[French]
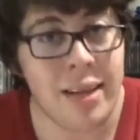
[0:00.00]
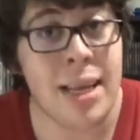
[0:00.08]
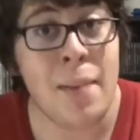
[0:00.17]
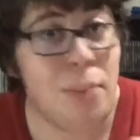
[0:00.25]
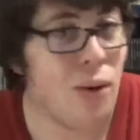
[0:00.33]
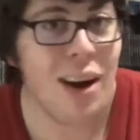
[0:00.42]

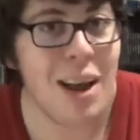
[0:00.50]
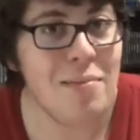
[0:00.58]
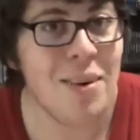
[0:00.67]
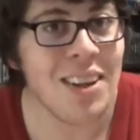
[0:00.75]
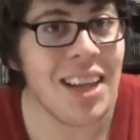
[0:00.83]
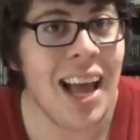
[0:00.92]
c'est pas
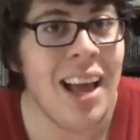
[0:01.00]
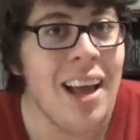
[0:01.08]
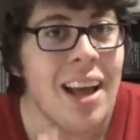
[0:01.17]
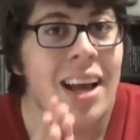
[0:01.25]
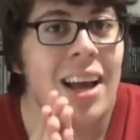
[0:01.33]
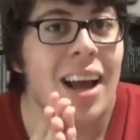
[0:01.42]
l'important.
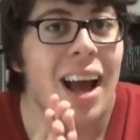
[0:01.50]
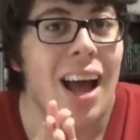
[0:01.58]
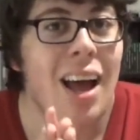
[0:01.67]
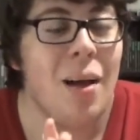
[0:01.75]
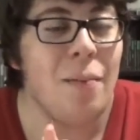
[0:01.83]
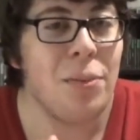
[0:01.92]

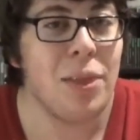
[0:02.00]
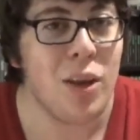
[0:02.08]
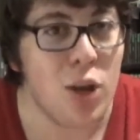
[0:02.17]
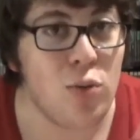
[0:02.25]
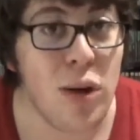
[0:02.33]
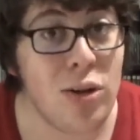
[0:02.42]
Euh,
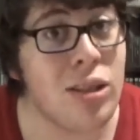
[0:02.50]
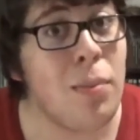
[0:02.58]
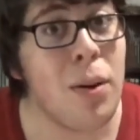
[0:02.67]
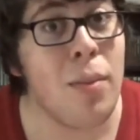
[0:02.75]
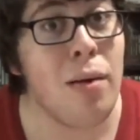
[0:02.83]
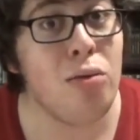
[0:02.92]
je voulais tout
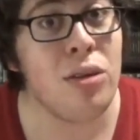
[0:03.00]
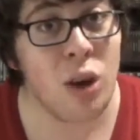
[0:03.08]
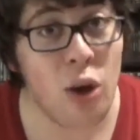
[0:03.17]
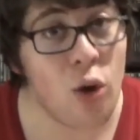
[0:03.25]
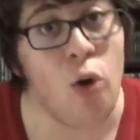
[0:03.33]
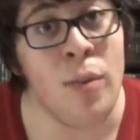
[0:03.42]
simplement vous
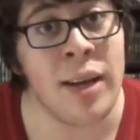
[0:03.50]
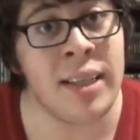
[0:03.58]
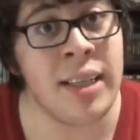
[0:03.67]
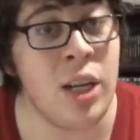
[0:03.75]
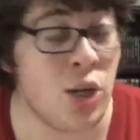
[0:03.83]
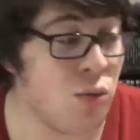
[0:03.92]
dire un gros
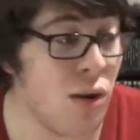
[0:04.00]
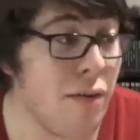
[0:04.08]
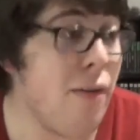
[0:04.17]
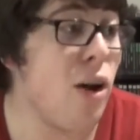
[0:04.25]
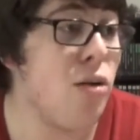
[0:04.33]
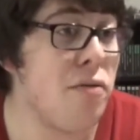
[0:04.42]
merci. Je voulais
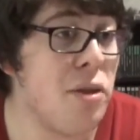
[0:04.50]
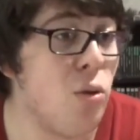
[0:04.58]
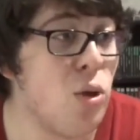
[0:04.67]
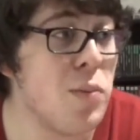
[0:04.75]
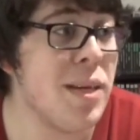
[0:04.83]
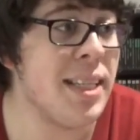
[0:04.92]
faire une
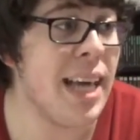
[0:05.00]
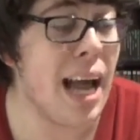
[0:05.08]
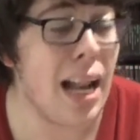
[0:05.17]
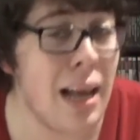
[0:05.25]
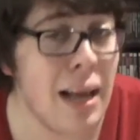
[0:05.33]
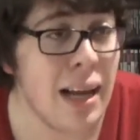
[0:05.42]
vidéo spéciale.